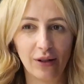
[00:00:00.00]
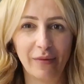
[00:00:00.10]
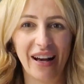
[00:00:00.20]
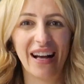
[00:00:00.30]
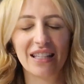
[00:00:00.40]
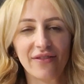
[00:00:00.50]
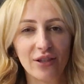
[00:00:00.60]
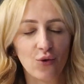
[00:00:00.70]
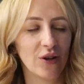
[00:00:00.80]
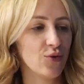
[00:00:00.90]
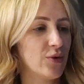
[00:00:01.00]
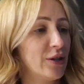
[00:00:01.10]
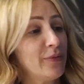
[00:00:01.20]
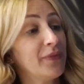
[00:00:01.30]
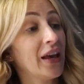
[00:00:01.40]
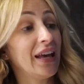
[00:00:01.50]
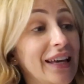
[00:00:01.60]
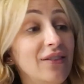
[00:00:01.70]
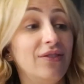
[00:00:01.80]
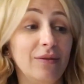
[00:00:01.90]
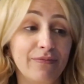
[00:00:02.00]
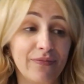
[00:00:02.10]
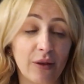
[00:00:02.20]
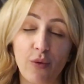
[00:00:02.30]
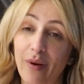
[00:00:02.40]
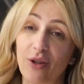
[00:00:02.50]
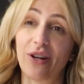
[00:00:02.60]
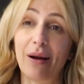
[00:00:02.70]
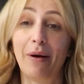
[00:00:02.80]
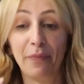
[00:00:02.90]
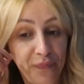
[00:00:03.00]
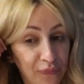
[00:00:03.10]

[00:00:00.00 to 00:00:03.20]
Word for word: na minha casa faz quase um ano. Enfim, estamos perto de acabar.